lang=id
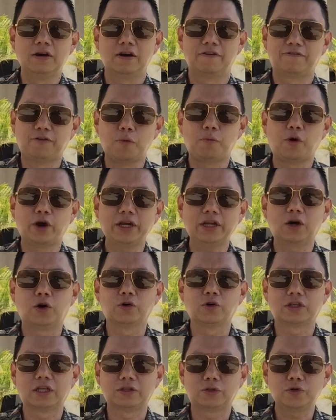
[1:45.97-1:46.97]
4.0
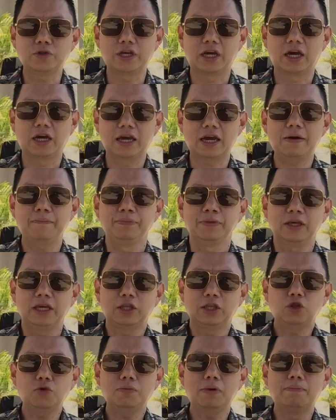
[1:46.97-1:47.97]
tentunya ya,
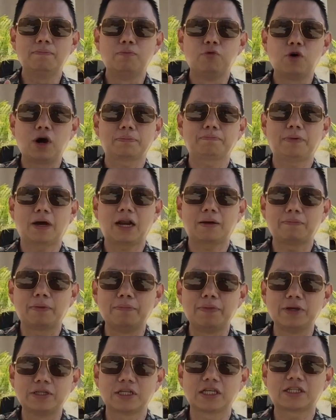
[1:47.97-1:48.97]
itu membuat para
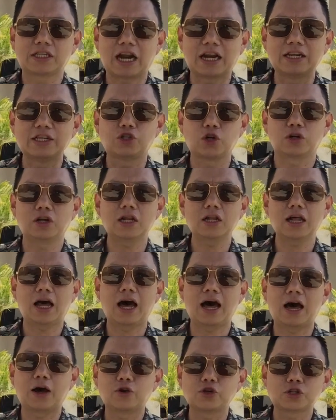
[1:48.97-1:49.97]
pebisnis tradisional
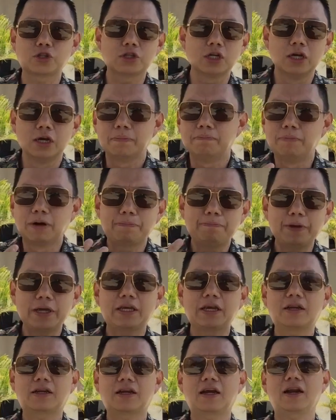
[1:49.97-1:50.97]
harus
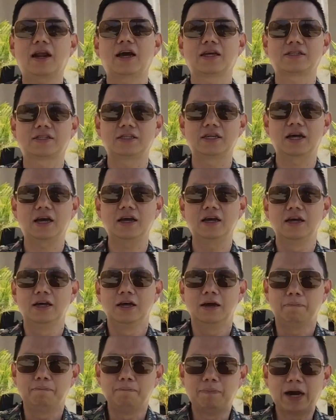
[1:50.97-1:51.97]
berpikir keras ya.
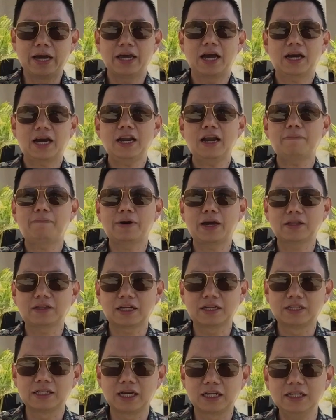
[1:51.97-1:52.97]
Bayangkan apa yang
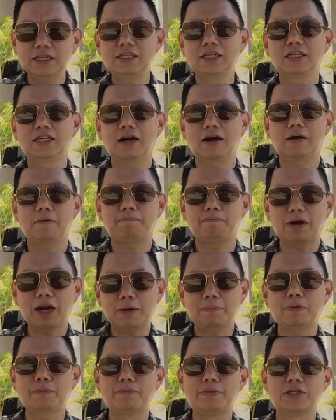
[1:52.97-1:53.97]
terjadi jika
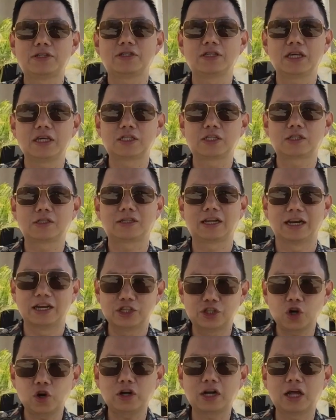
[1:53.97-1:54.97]
para pebisnis
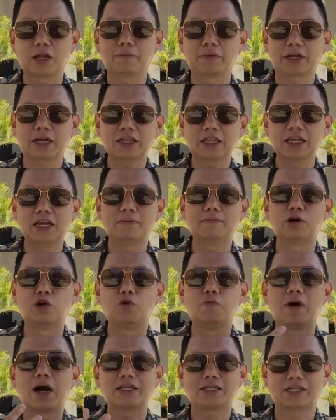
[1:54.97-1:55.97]
tradisional mereka tidak
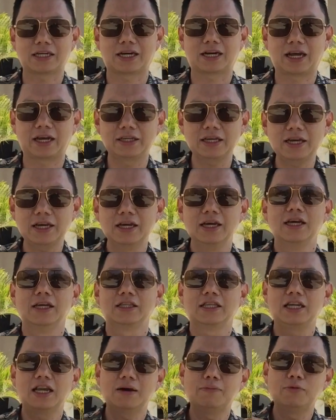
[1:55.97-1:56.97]
mengubah caranya,
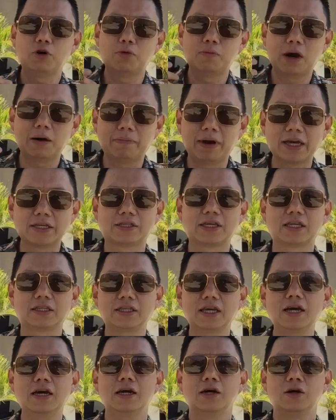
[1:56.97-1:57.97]
tidak mengubah
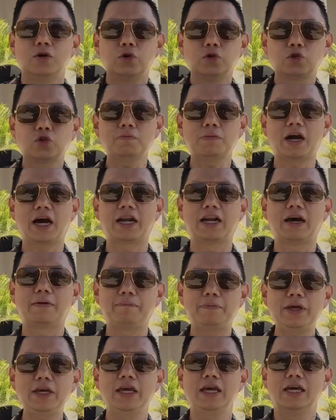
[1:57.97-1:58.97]
mindsetnya untuk
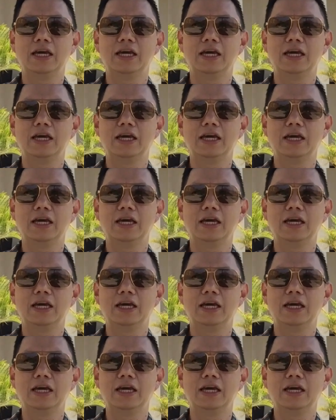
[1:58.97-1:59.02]
menghadapi